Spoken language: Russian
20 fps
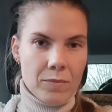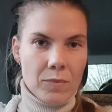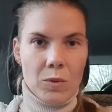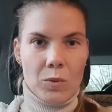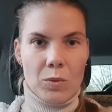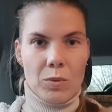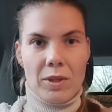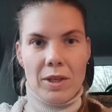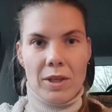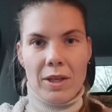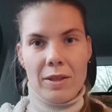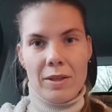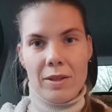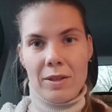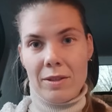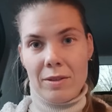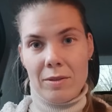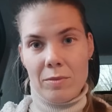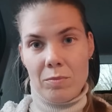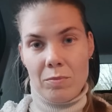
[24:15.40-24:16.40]
ну, я
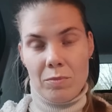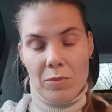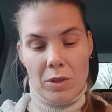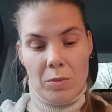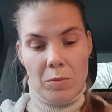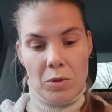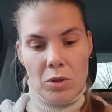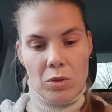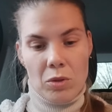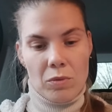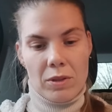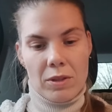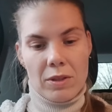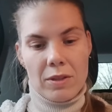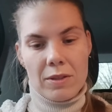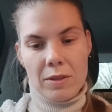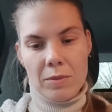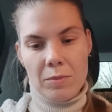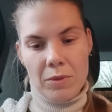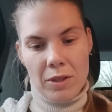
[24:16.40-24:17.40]
переименовывать
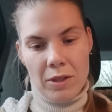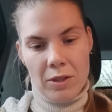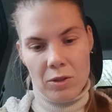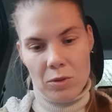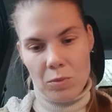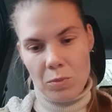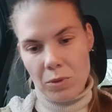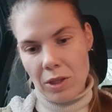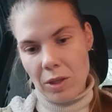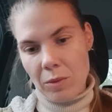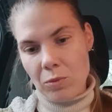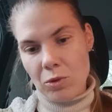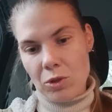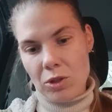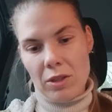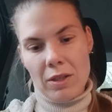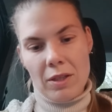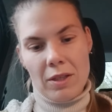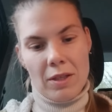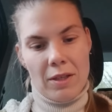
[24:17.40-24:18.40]
не собираюсь, потому
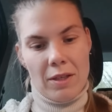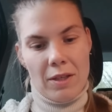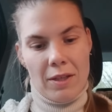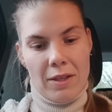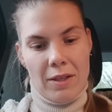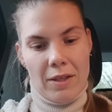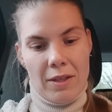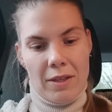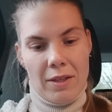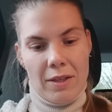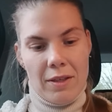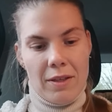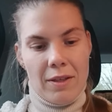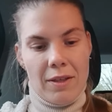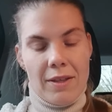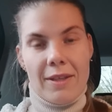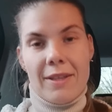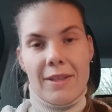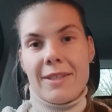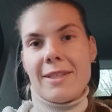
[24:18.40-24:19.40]
что
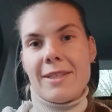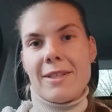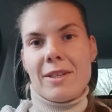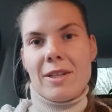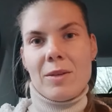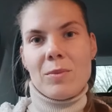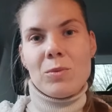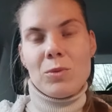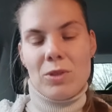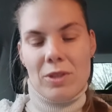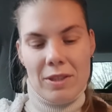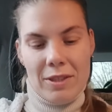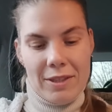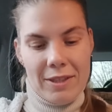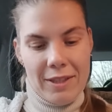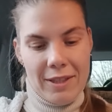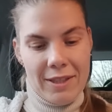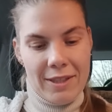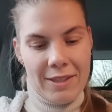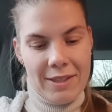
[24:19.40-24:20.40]
если кому-то
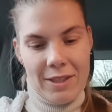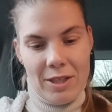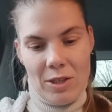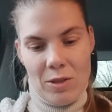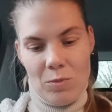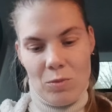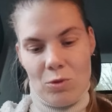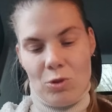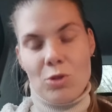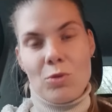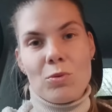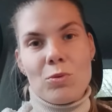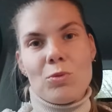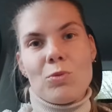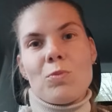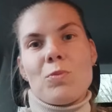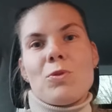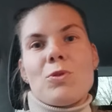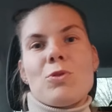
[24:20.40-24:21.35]
интересно, я немножко тут